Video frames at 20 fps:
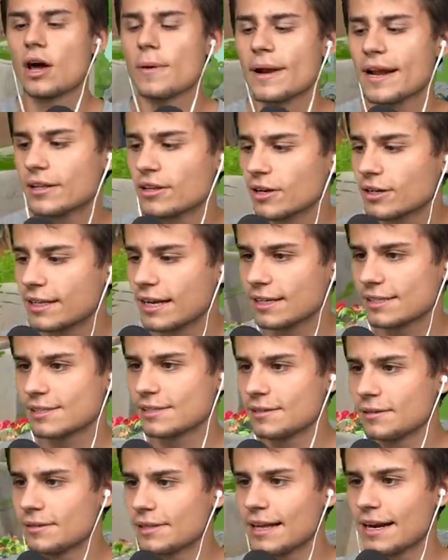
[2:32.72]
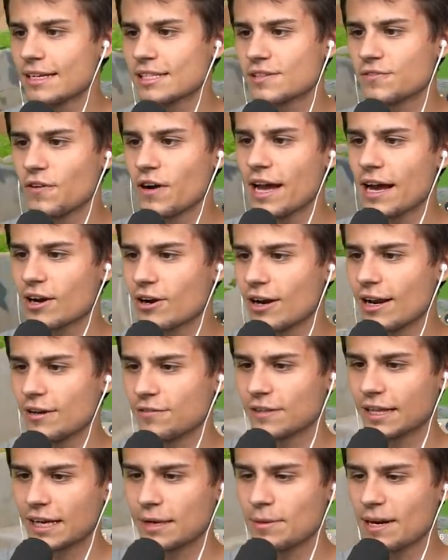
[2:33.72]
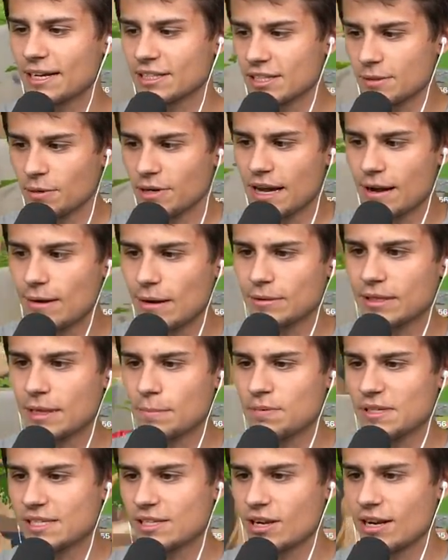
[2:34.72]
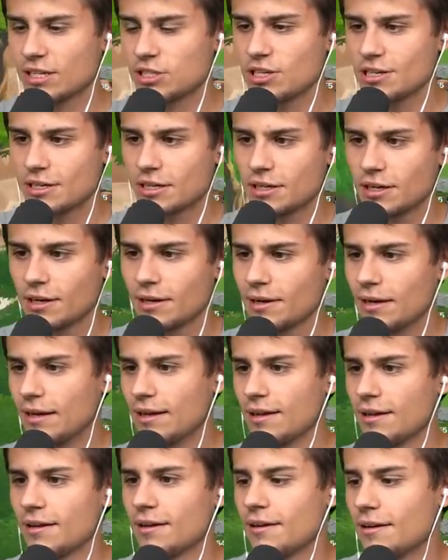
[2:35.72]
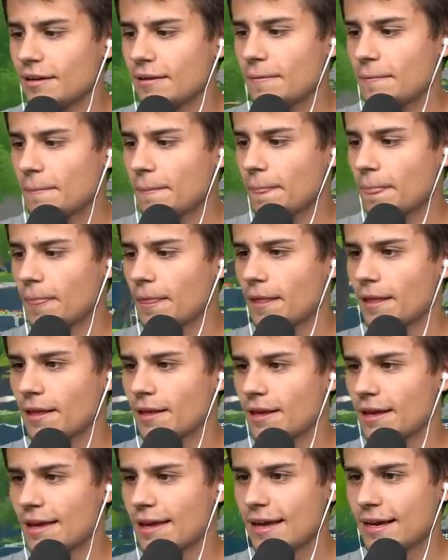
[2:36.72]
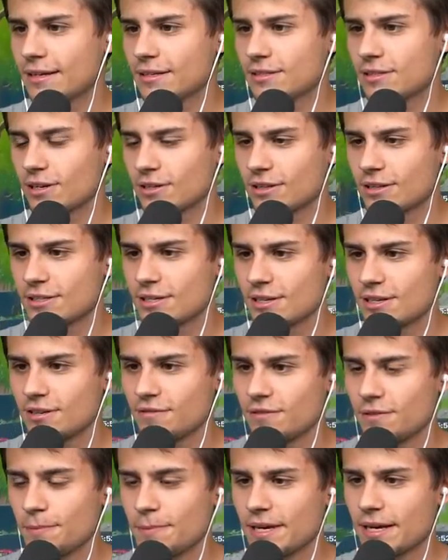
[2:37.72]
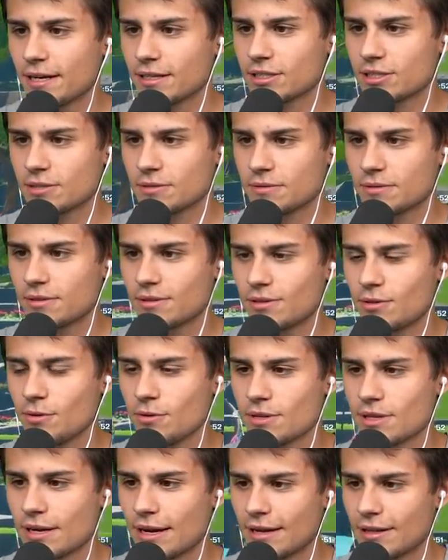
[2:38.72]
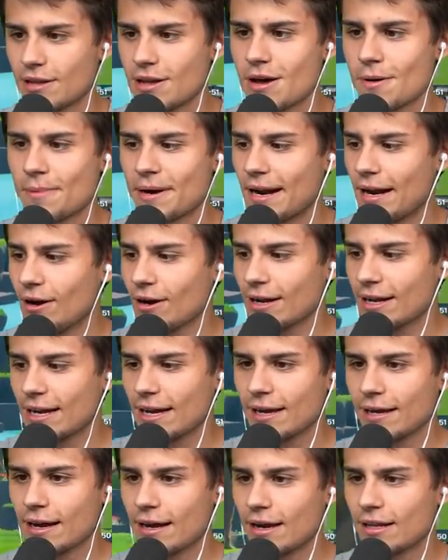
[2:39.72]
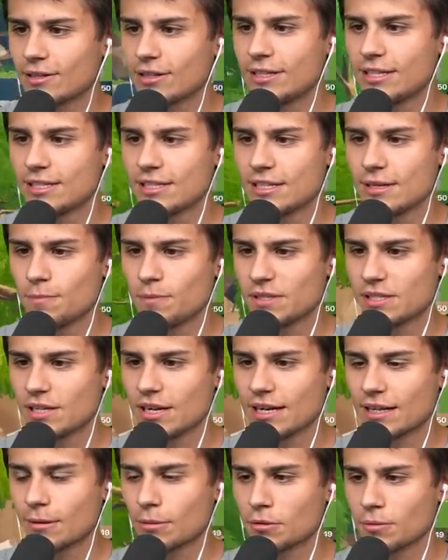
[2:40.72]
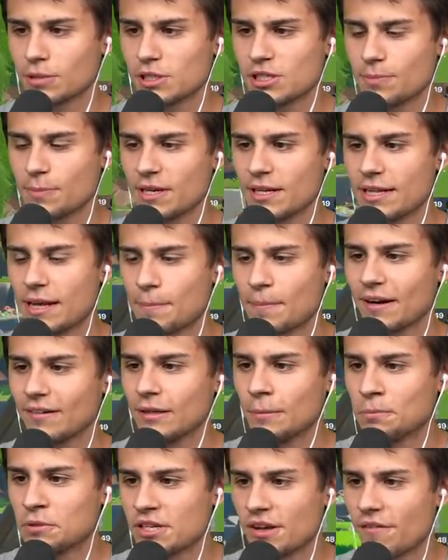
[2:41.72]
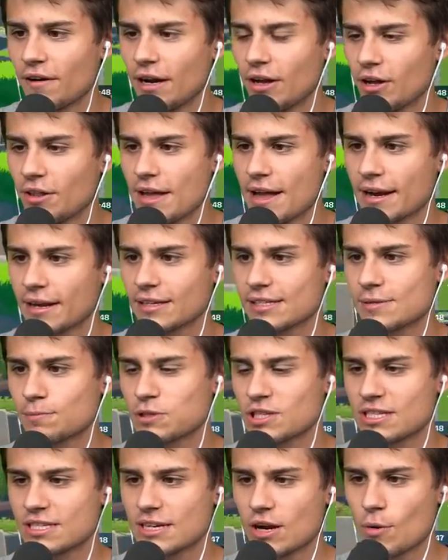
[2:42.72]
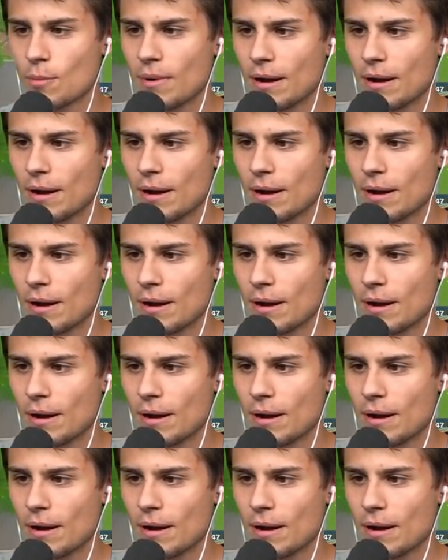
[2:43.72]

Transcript: Dobra, Doknes, teraz twoja kolej w takim razie, bo ja mam ten pistolecik. Dobra. I co, co ty wybierasz? Tutaj, dobra, okej, ale ty z tym pistoletem to będzie mieli naprawdę przewalone, Ja jak jest przez całą